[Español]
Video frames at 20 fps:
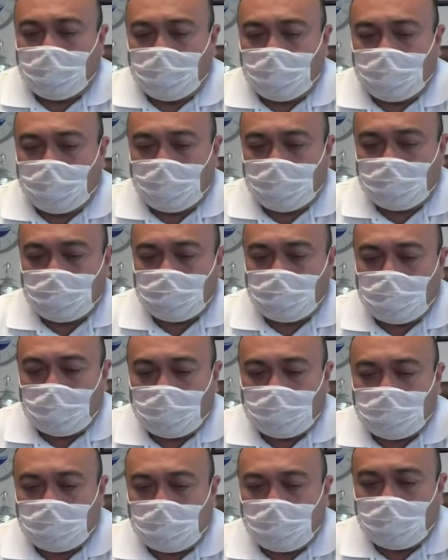En estos
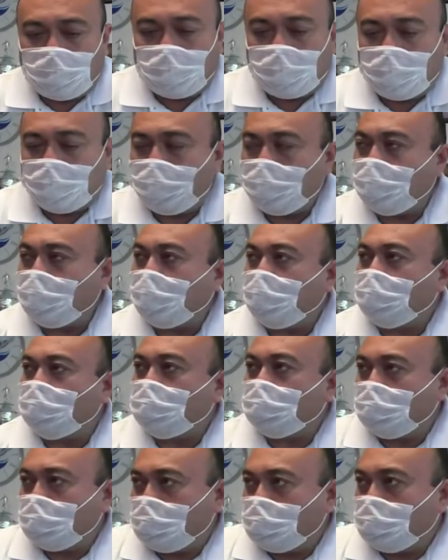días nos deben llegar ya
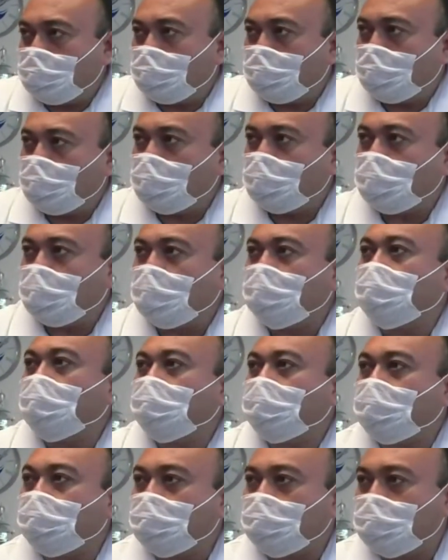los
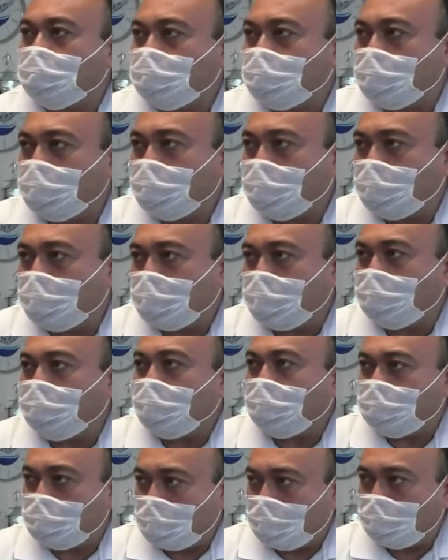termómetros eh, que
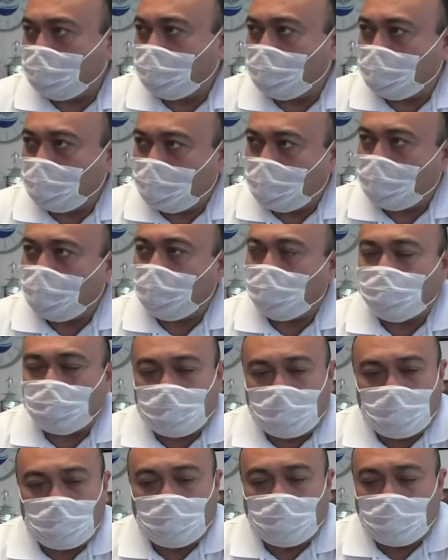vamos a mantener en los
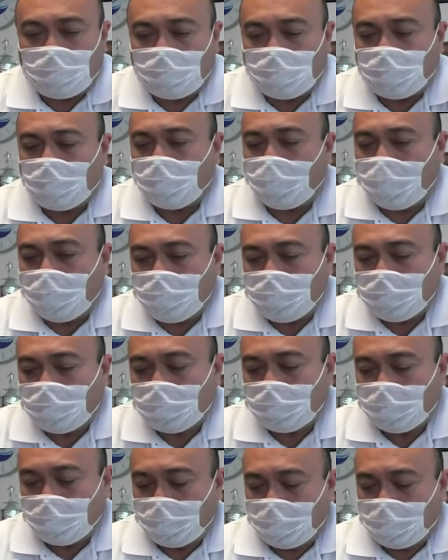sitios foráneos.